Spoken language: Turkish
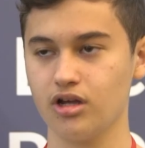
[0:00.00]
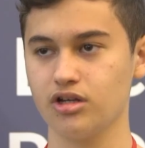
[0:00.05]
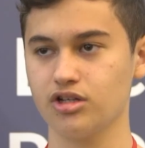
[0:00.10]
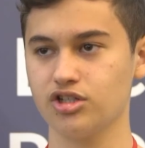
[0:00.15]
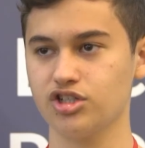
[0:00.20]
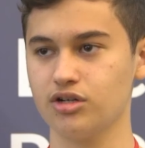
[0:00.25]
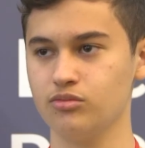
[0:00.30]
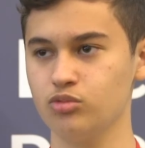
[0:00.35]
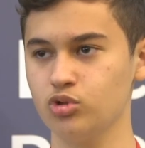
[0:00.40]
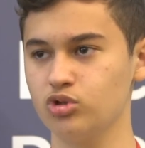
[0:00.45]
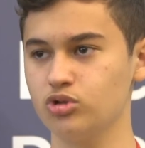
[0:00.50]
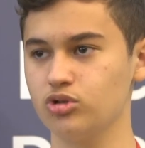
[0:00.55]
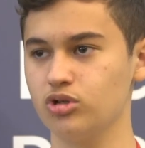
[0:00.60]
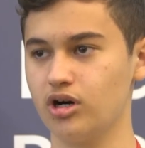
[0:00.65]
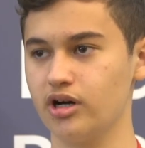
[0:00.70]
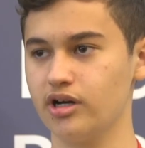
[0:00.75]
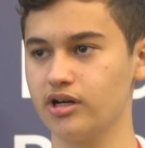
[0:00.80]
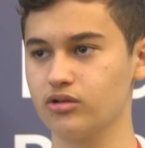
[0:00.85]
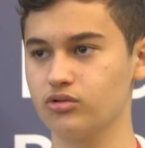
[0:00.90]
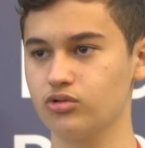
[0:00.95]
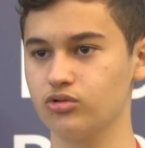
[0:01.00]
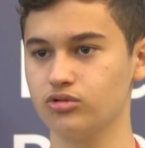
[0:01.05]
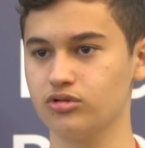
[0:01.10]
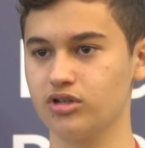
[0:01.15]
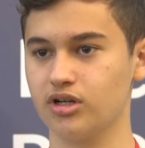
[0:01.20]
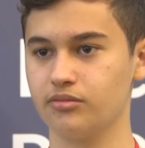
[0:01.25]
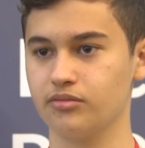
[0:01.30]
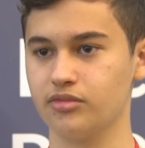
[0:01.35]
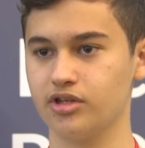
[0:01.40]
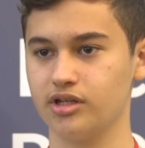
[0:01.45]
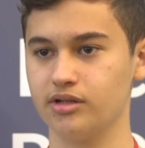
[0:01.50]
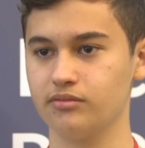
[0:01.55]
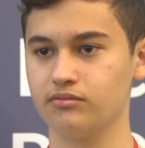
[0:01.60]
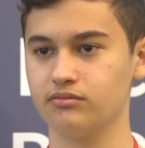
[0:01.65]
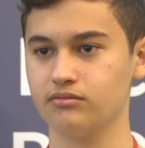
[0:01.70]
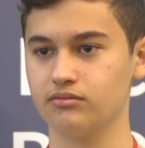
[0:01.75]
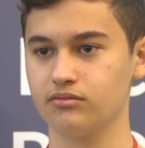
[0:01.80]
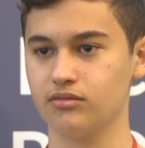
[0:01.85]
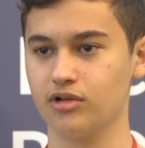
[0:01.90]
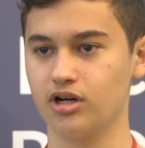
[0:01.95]
Çabuk ayak uyduran biriyim.
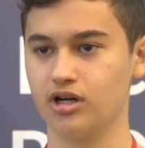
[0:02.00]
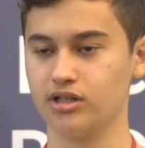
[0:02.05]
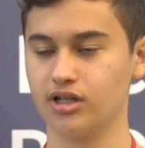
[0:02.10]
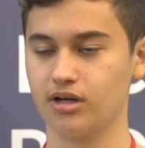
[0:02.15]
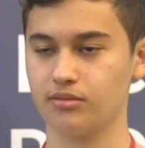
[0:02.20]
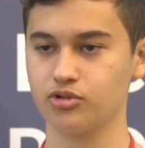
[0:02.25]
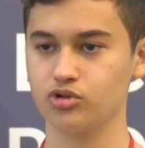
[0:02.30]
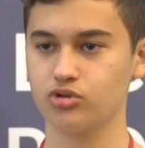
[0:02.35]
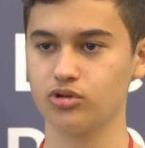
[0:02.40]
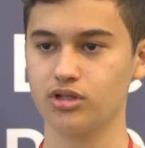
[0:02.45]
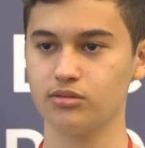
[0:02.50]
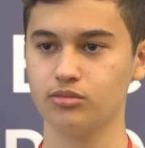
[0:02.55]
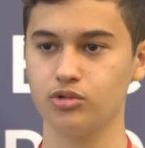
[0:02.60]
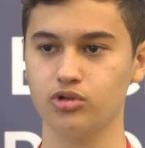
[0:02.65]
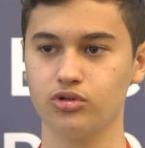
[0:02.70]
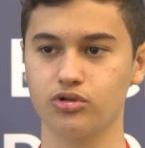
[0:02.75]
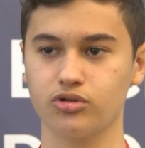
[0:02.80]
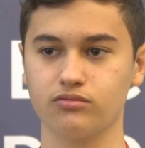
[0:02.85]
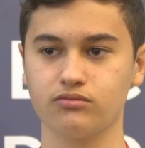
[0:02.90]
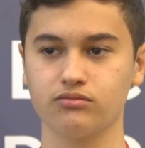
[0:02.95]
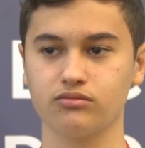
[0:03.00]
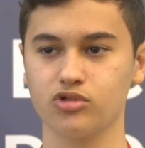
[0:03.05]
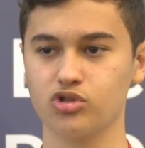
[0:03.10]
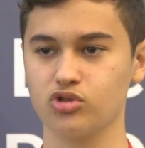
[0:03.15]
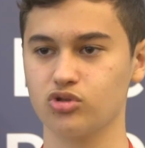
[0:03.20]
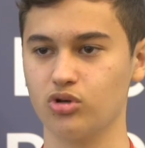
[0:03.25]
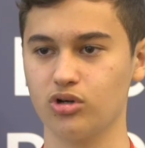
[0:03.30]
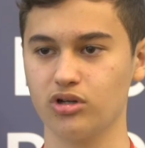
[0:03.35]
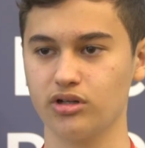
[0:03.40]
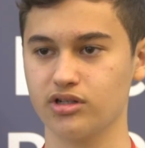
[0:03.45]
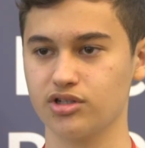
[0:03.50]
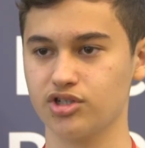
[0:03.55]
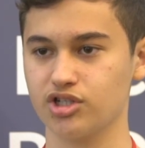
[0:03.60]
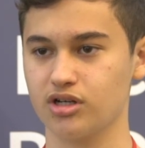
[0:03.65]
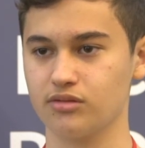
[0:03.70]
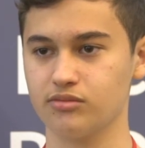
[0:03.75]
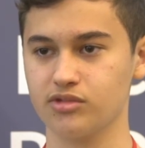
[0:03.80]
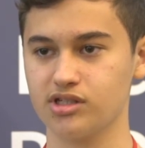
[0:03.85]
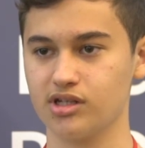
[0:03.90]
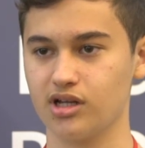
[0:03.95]
Adapte olabiliyorum.
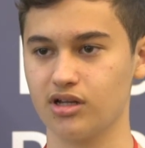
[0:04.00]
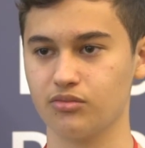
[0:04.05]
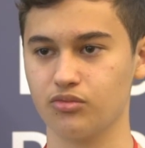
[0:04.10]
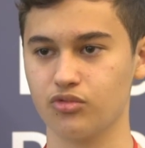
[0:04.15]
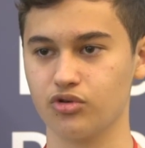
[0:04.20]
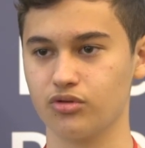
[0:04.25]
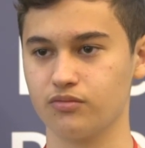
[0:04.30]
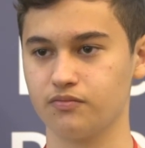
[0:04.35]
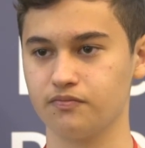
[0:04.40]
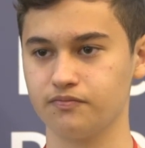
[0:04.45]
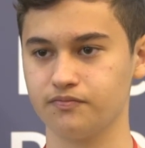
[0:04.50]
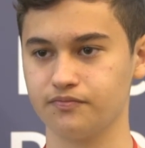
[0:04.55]
Zorlanacağımı sanmıyorum.